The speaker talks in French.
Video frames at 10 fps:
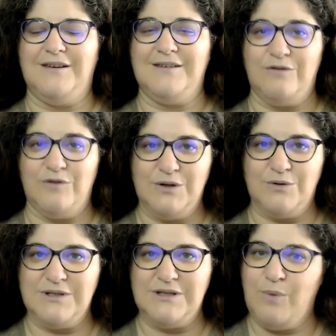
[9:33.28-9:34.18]
ça veut dire
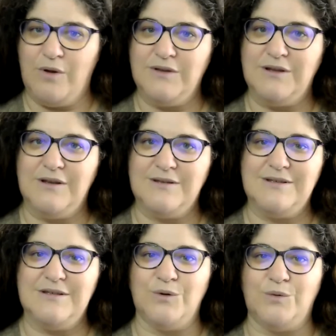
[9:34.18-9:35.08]
aussi prendre des
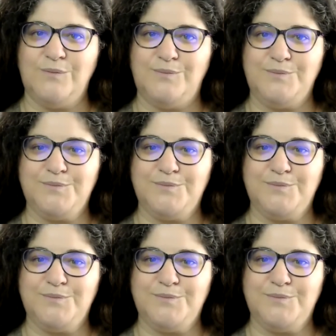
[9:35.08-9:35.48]
décisions